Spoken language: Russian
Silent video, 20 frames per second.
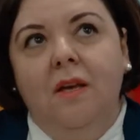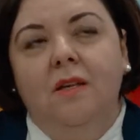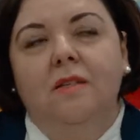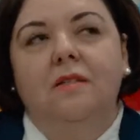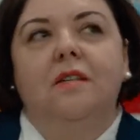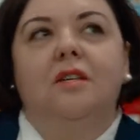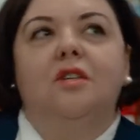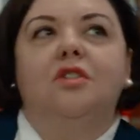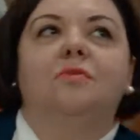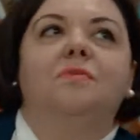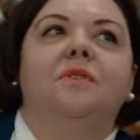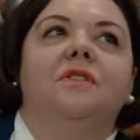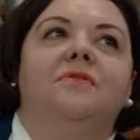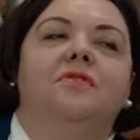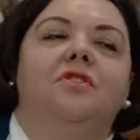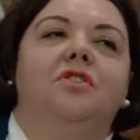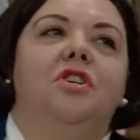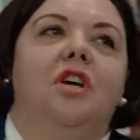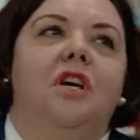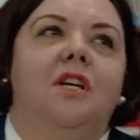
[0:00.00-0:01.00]
скажем,
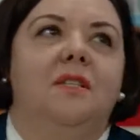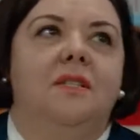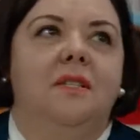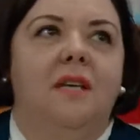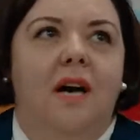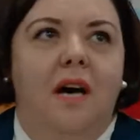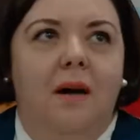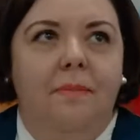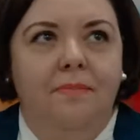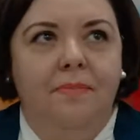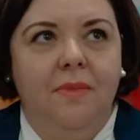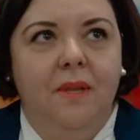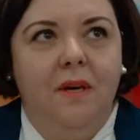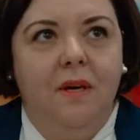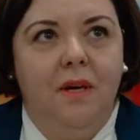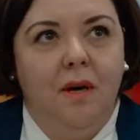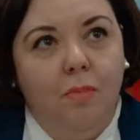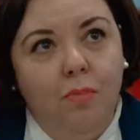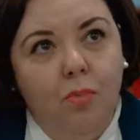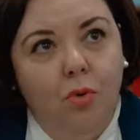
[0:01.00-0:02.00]
отвечать за
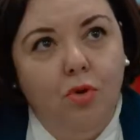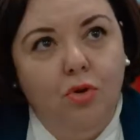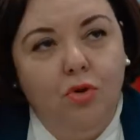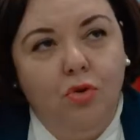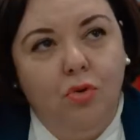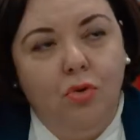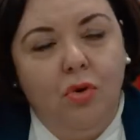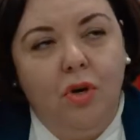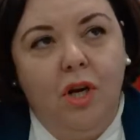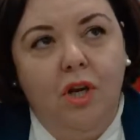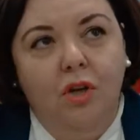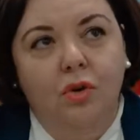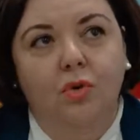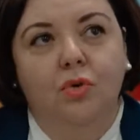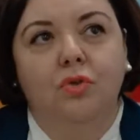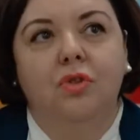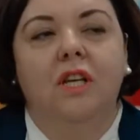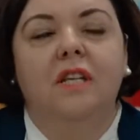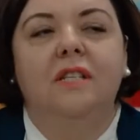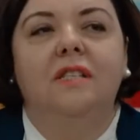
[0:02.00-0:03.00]
работу
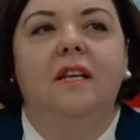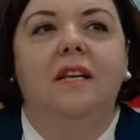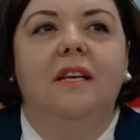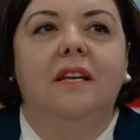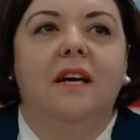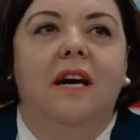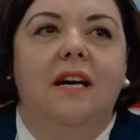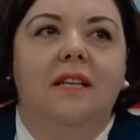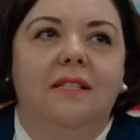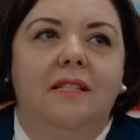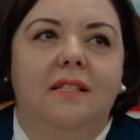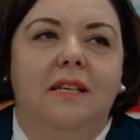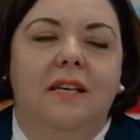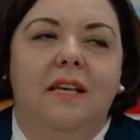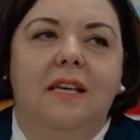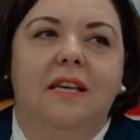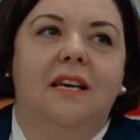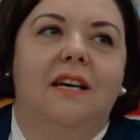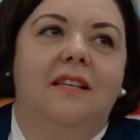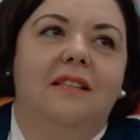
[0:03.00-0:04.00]
районной делегации,
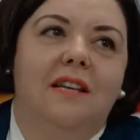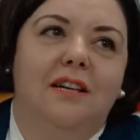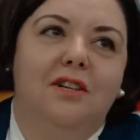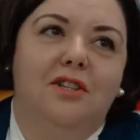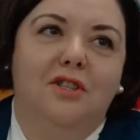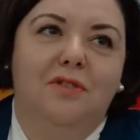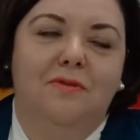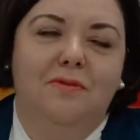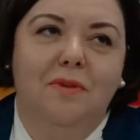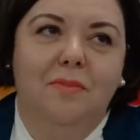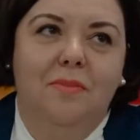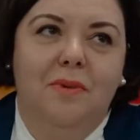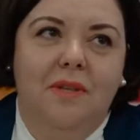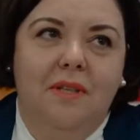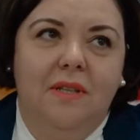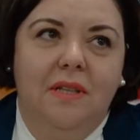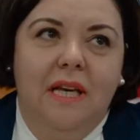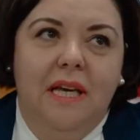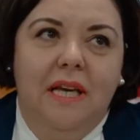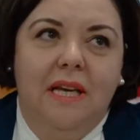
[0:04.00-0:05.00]
и а также
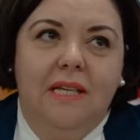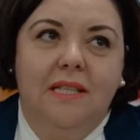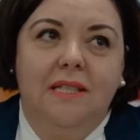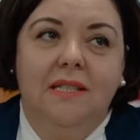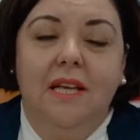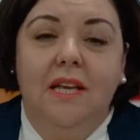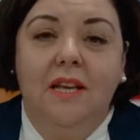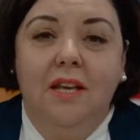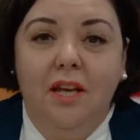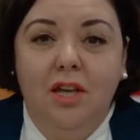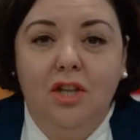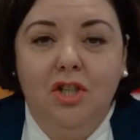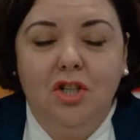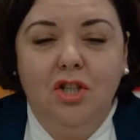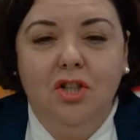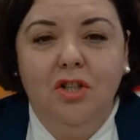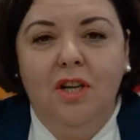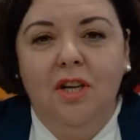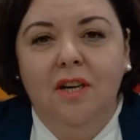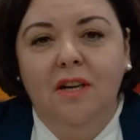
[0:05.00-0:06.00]
выбран
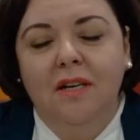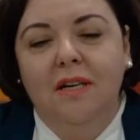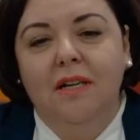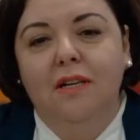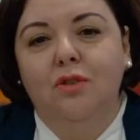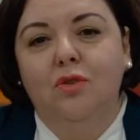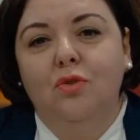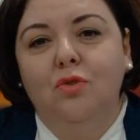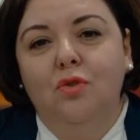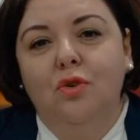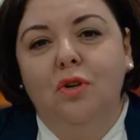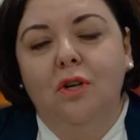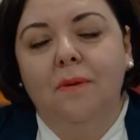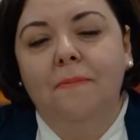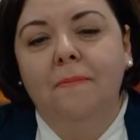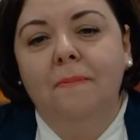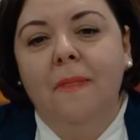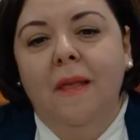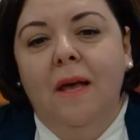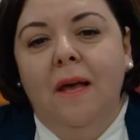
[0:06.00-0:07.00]
старейшина,
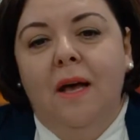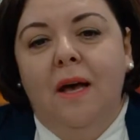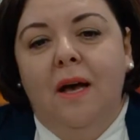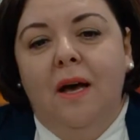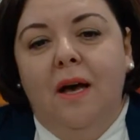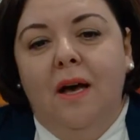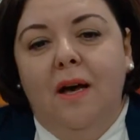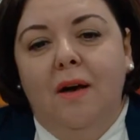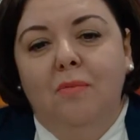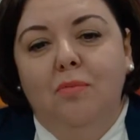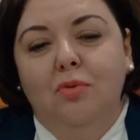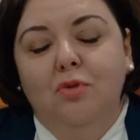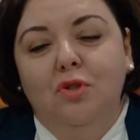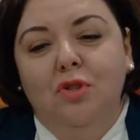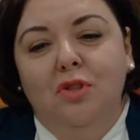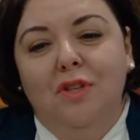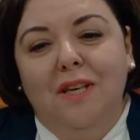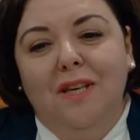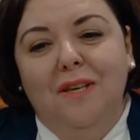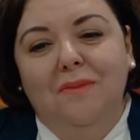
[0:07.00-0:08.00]
который а,
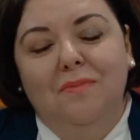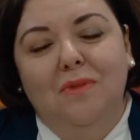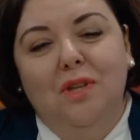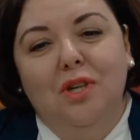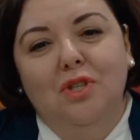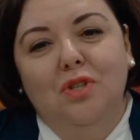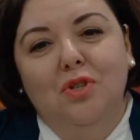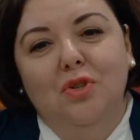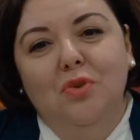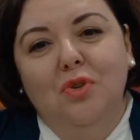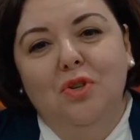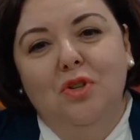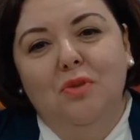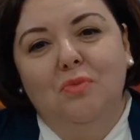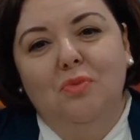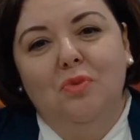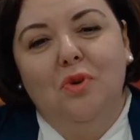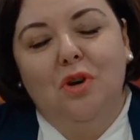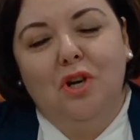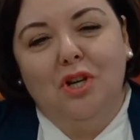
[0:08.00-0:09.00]
будет таким
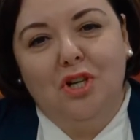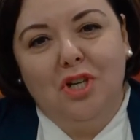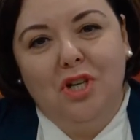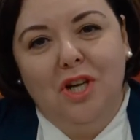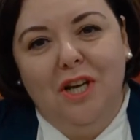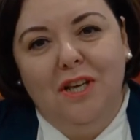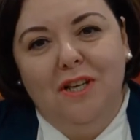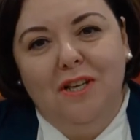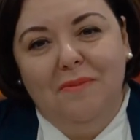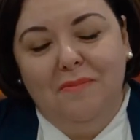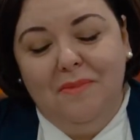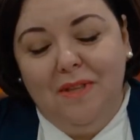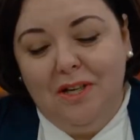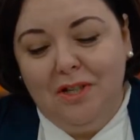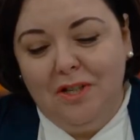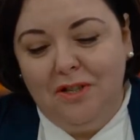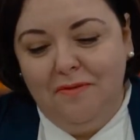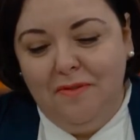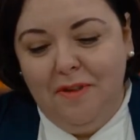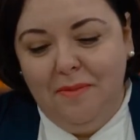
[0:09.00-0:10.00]
достойным украшением
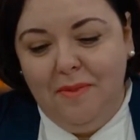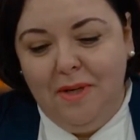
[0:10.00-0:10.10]
нашего